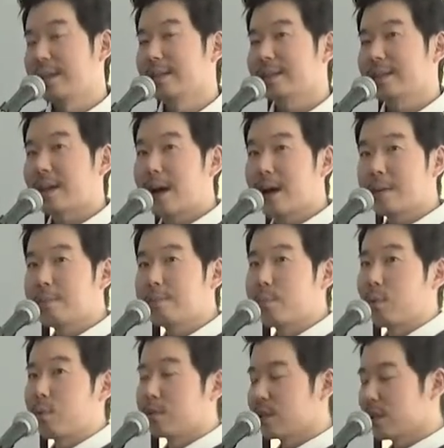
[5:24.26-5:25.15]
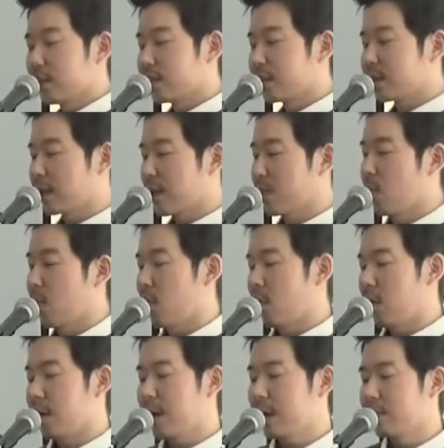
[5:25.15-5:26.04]
田んぼに行って
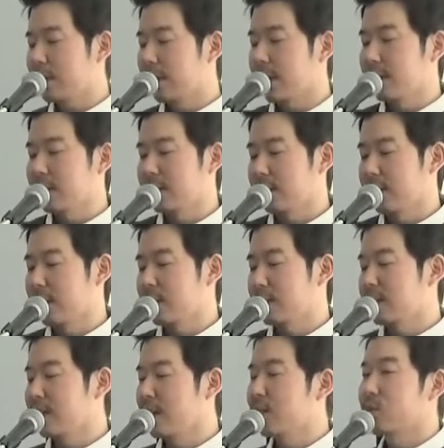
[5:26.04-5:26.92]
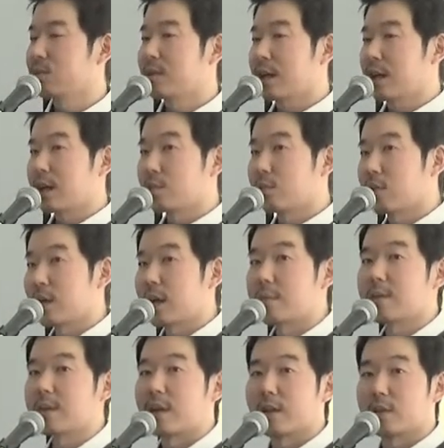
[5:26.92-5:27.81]
も神がいて、家の中にも
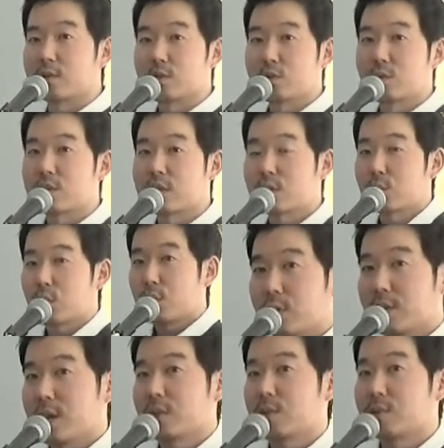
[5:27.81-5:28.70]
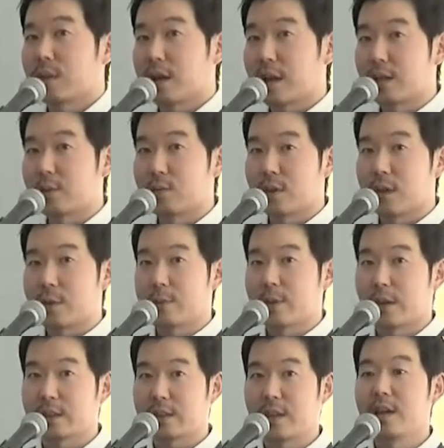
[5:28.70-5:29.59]
神がいる、そしてトイレの中にも神
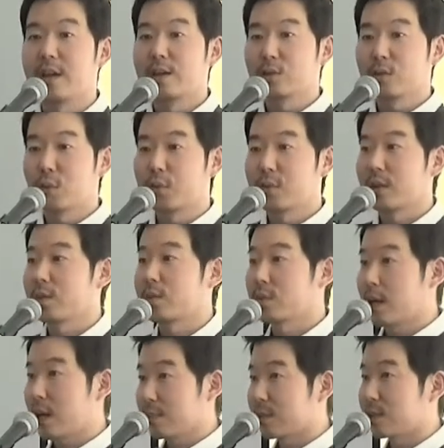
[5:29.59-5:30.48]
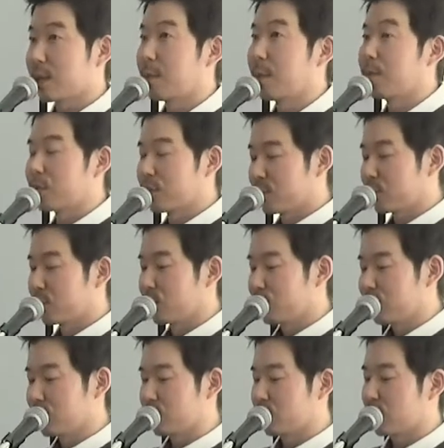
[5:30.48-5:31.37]
がいて、トイレの神様もいるとい
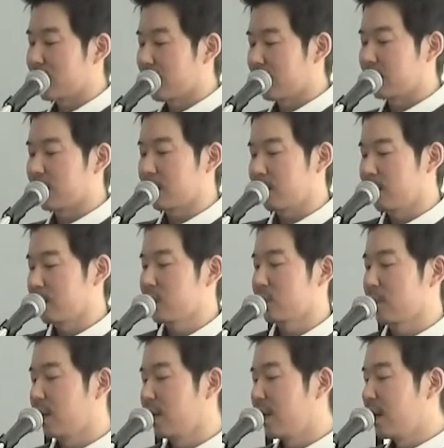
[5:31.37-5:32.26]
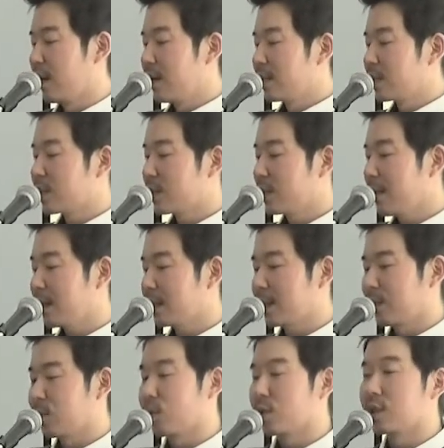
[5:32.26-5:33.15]
うふうに知られています。すべ
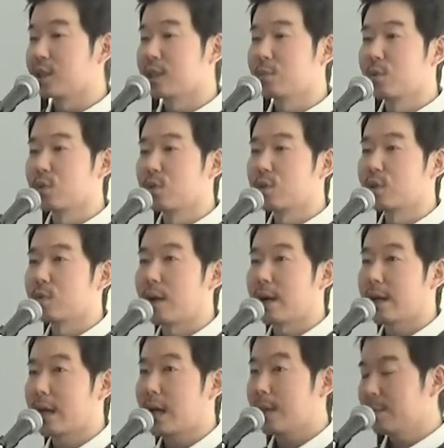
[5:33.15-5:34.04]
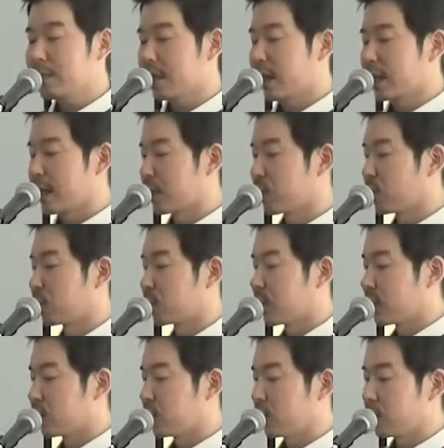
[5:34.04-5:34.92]
ての生き物には神が宿っ
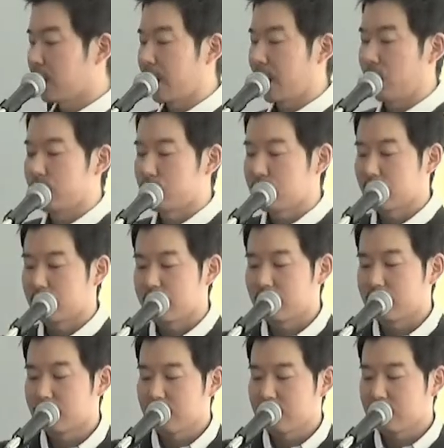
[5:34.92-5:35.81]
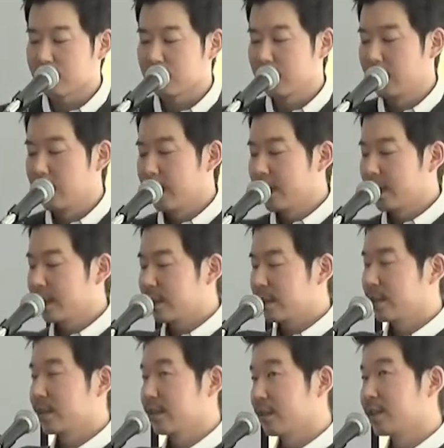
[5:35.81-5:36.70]
ているような教えであります。
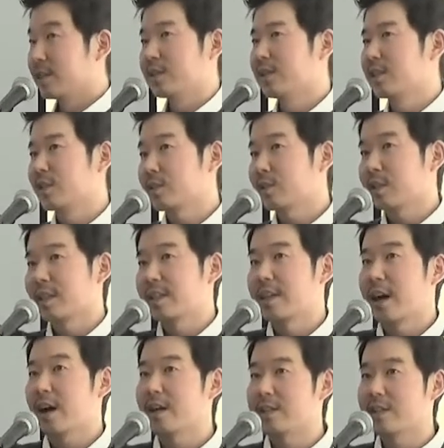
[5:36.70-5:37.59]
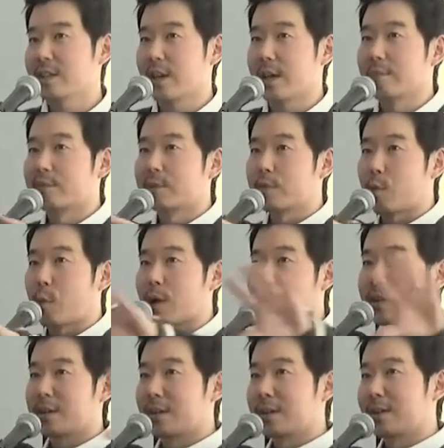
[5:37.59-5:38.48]
Literally God's
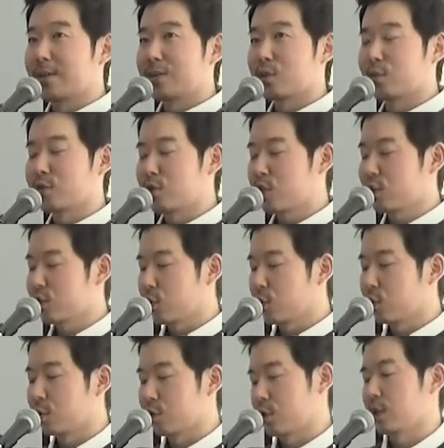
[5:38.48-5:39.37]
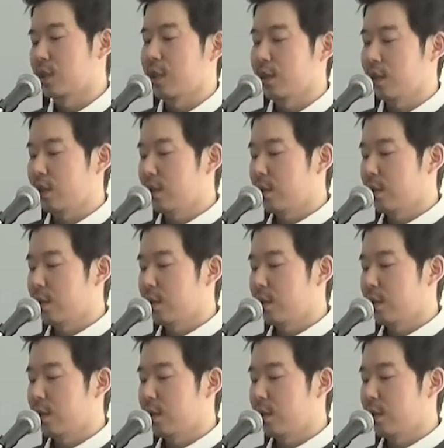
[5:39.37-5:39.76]
everywhere、 その神道の教えで